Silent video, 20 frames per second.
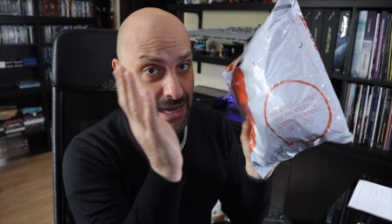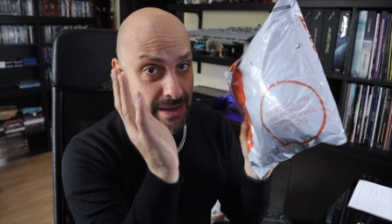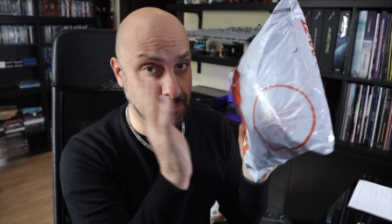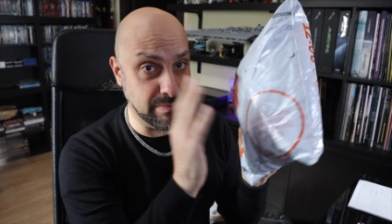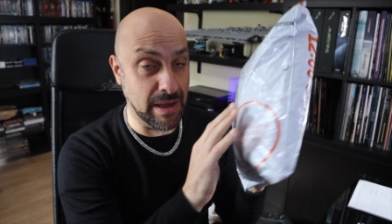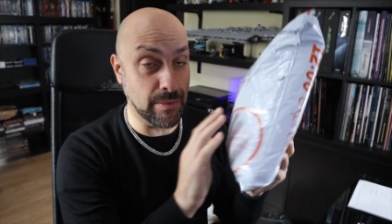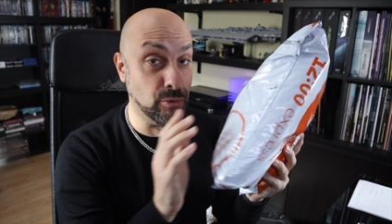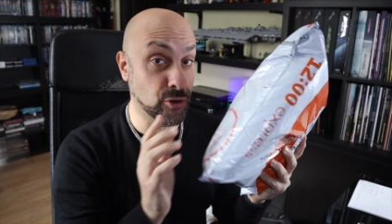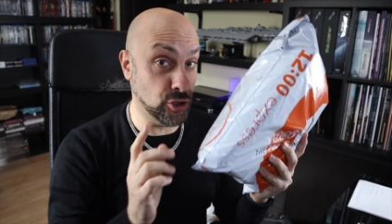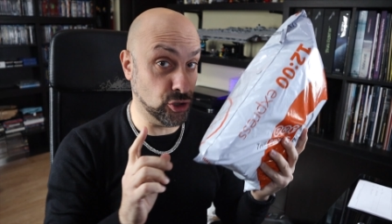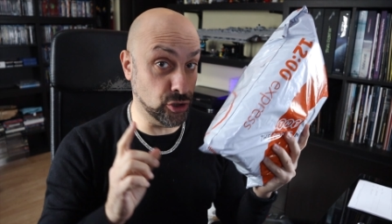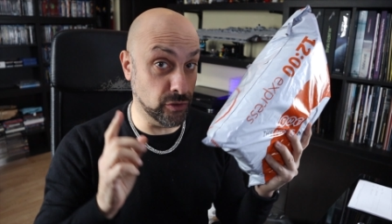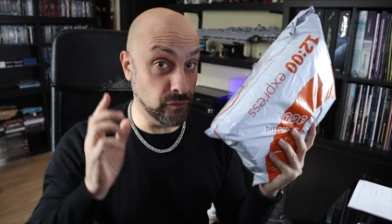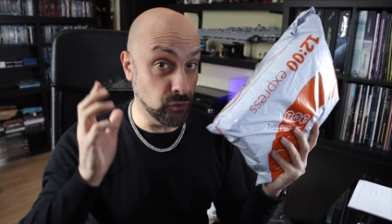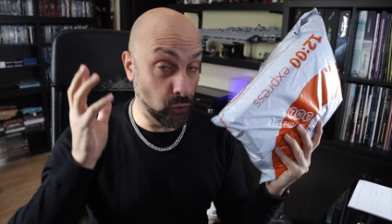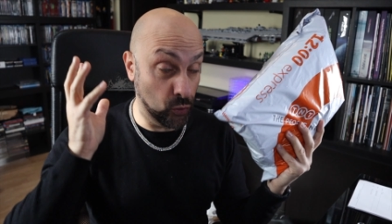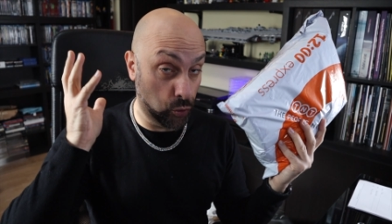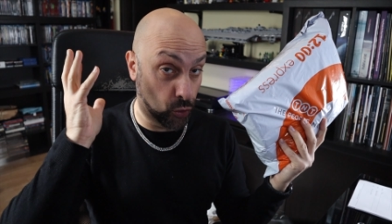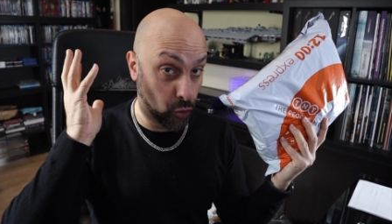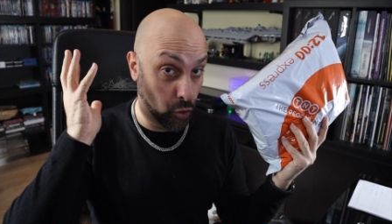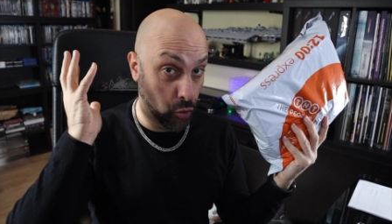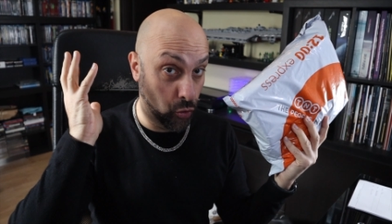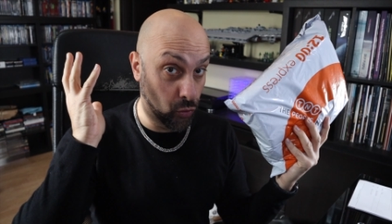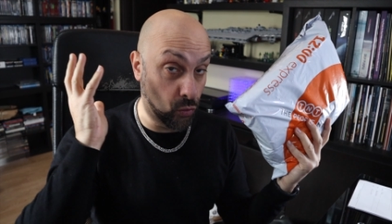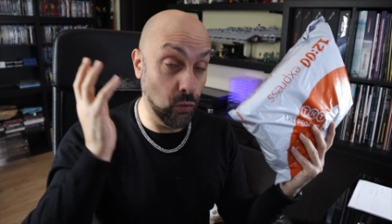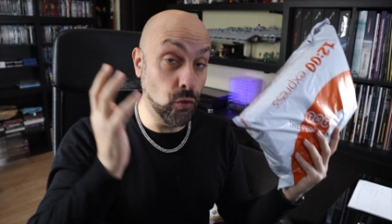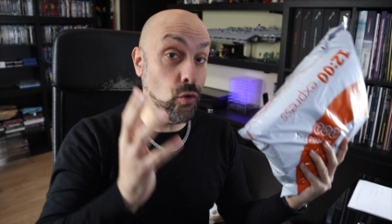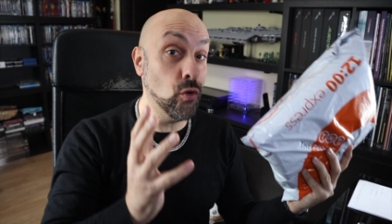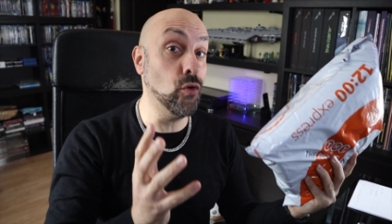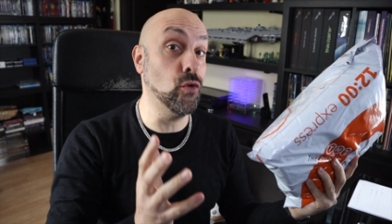abbiamo ricevuto
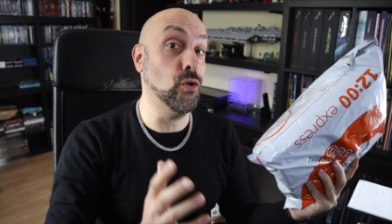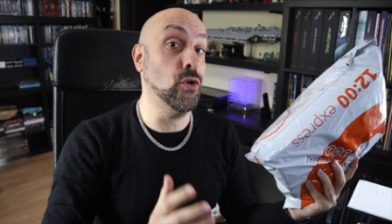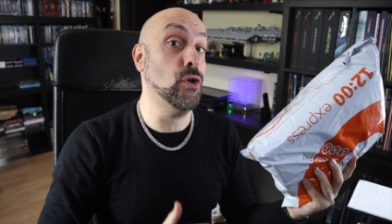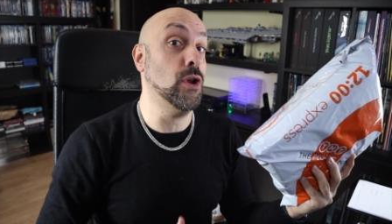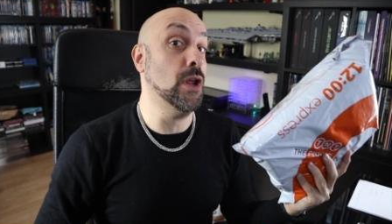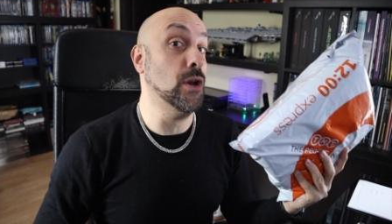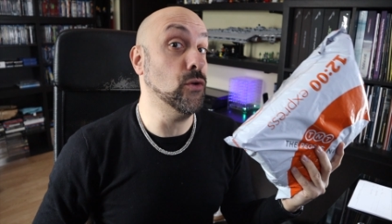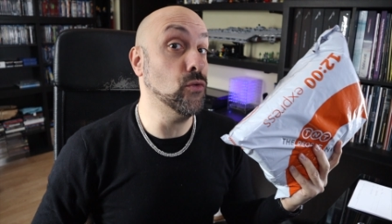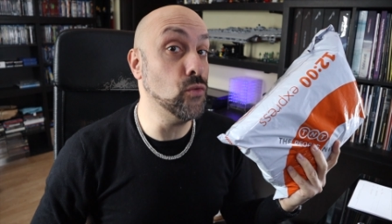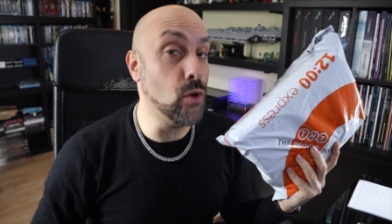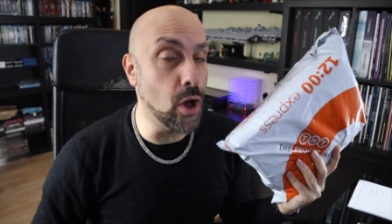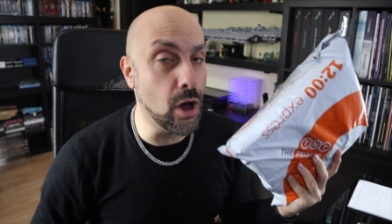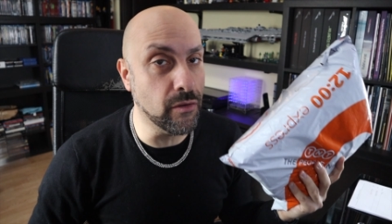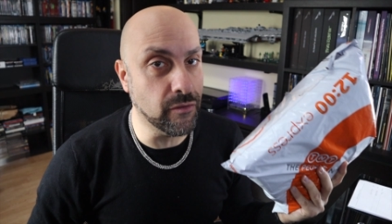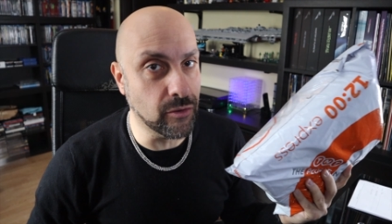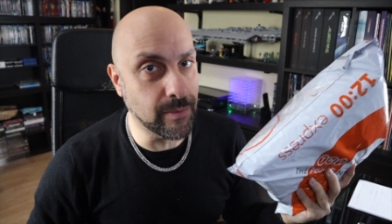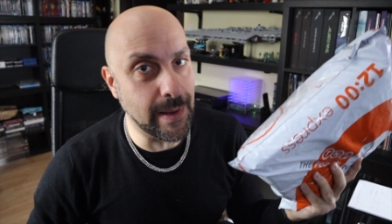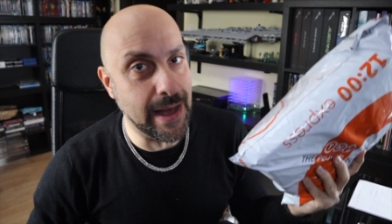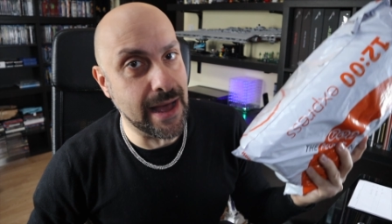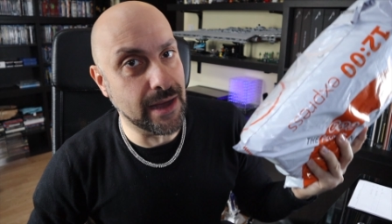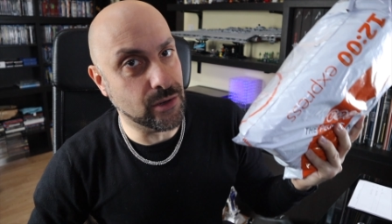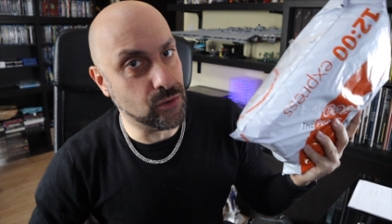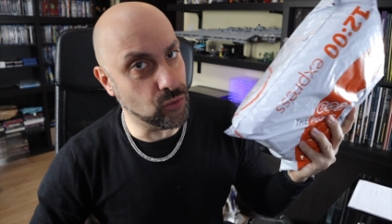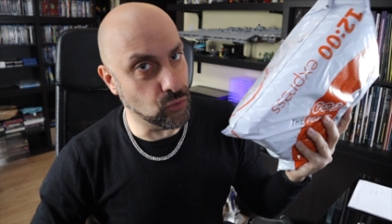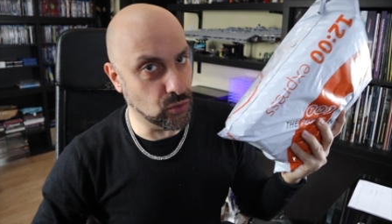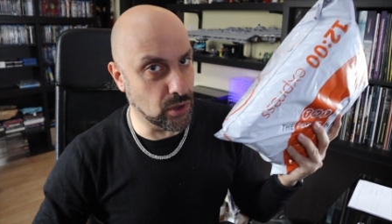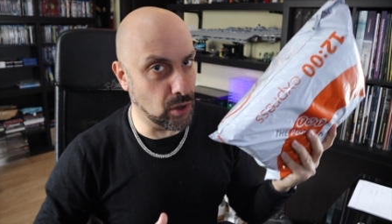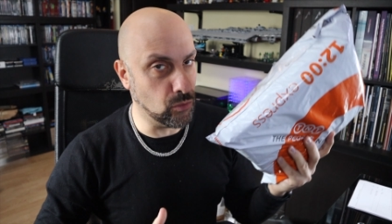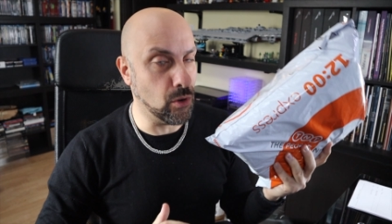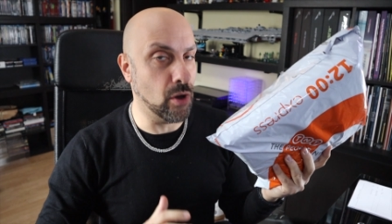un nuovo pacco,
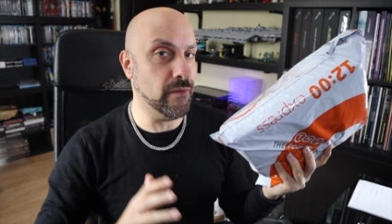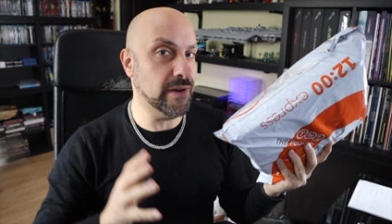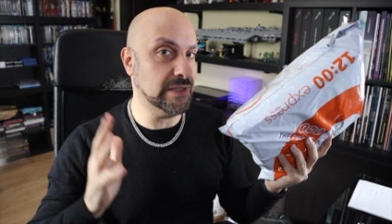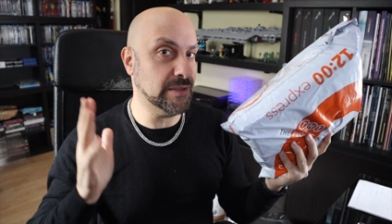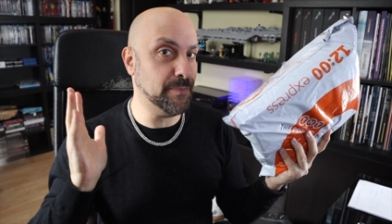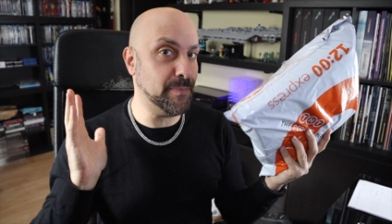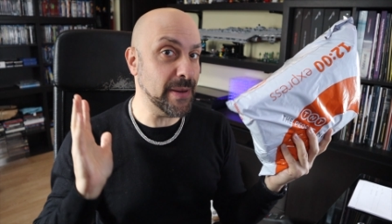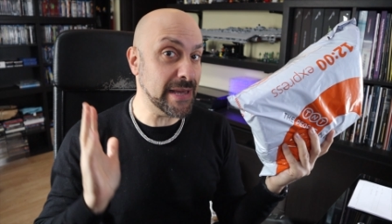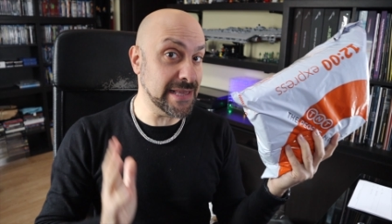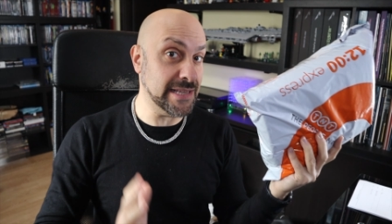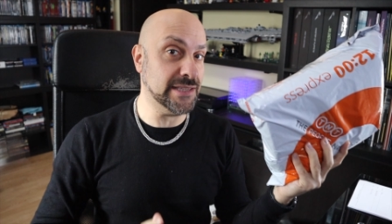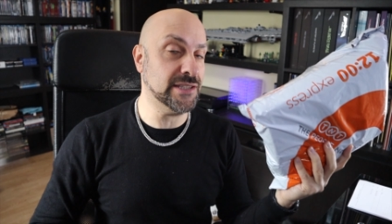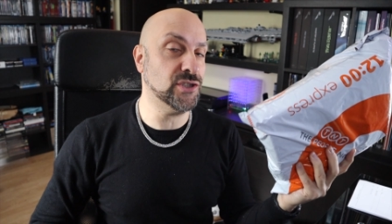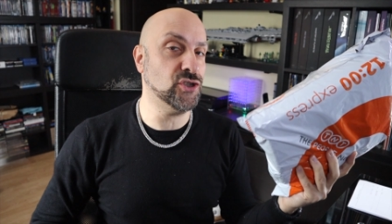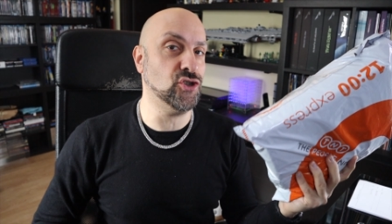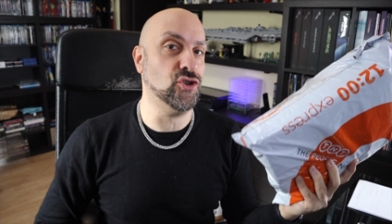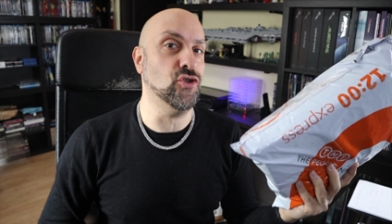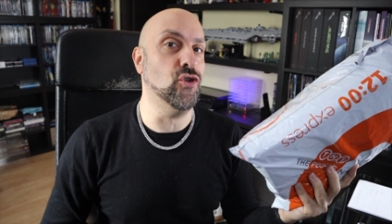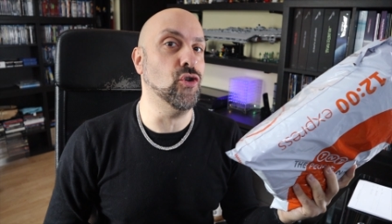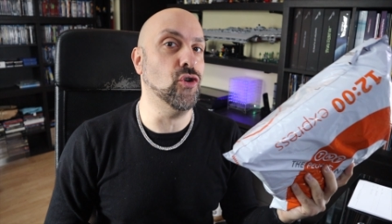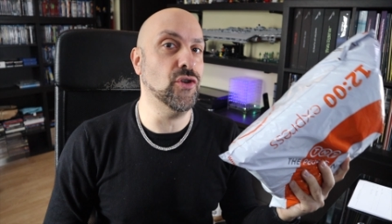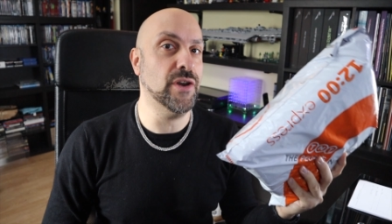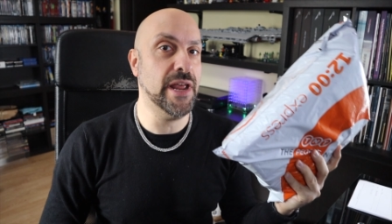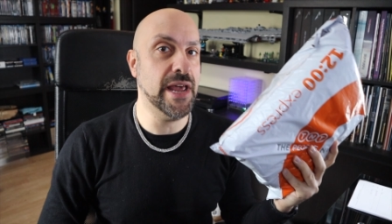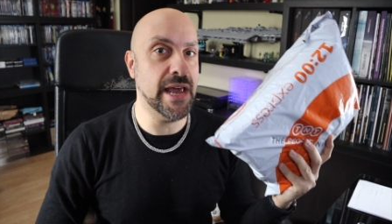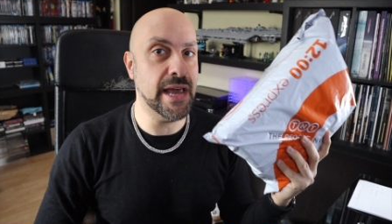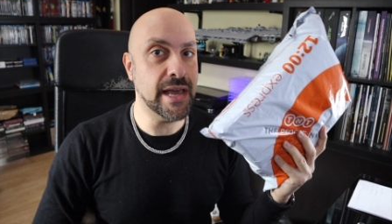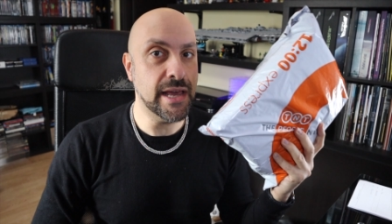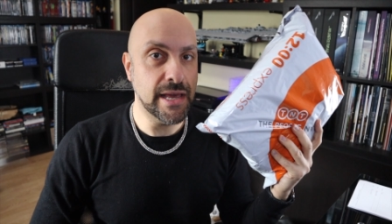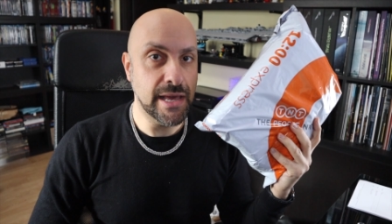una nuova
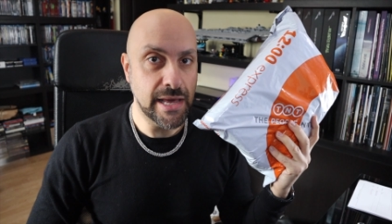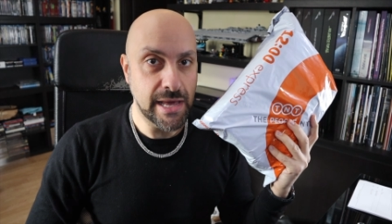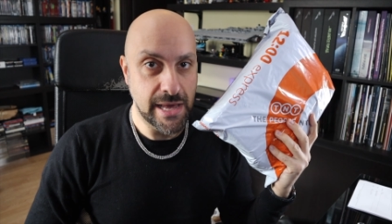spedizione